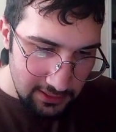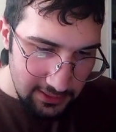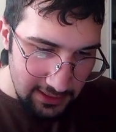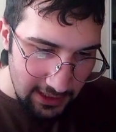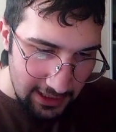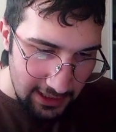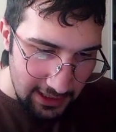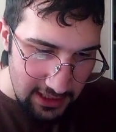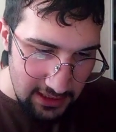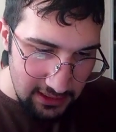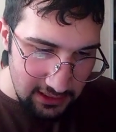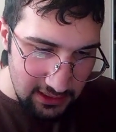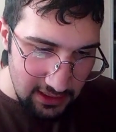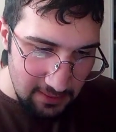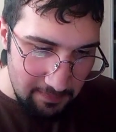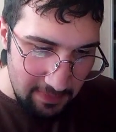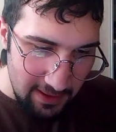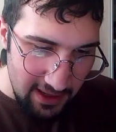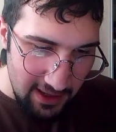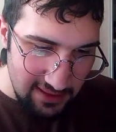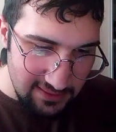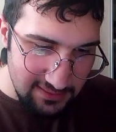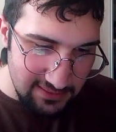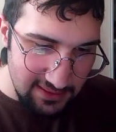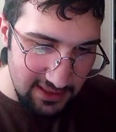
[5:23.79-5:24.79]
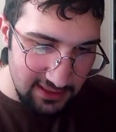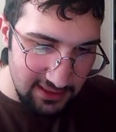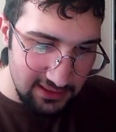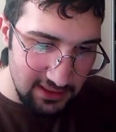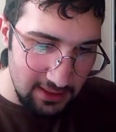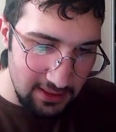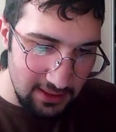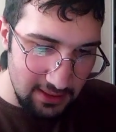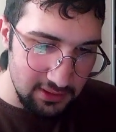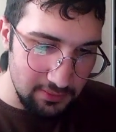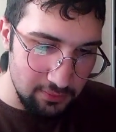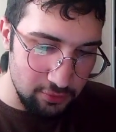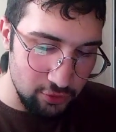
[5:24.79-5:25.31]
genellikle beyaz renkte
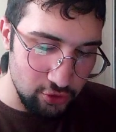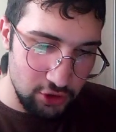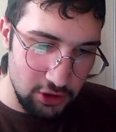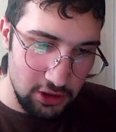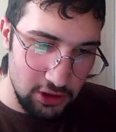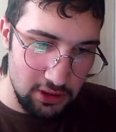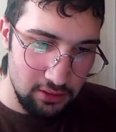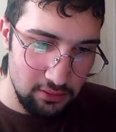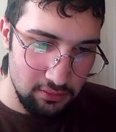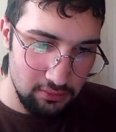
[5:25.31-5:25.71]
midir bu şey?